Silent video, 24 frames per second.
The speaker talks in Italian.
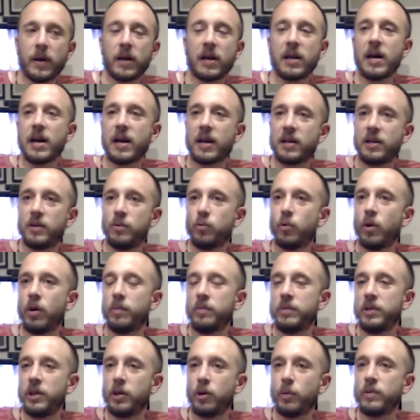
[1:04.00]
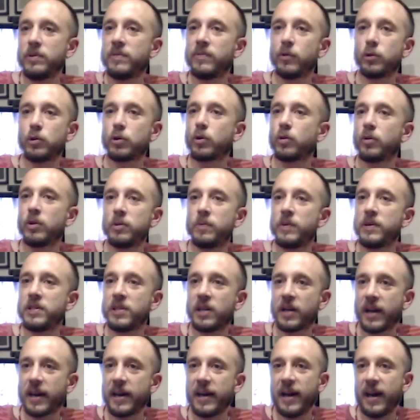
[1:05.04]
parlare di uomini come se fossero una
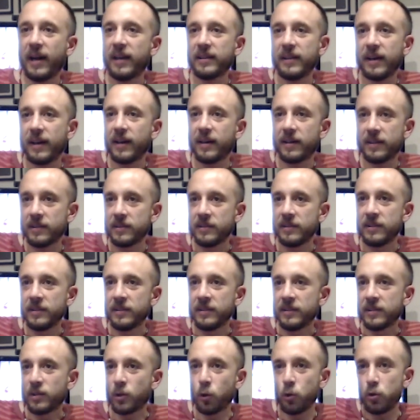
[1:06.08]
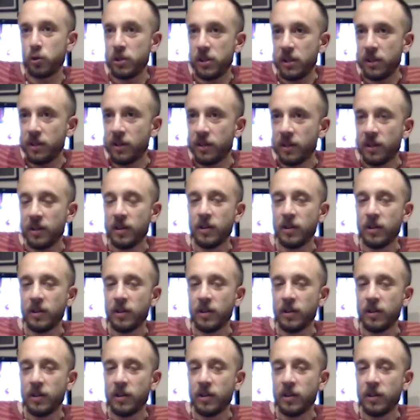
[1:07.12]
specie creata così,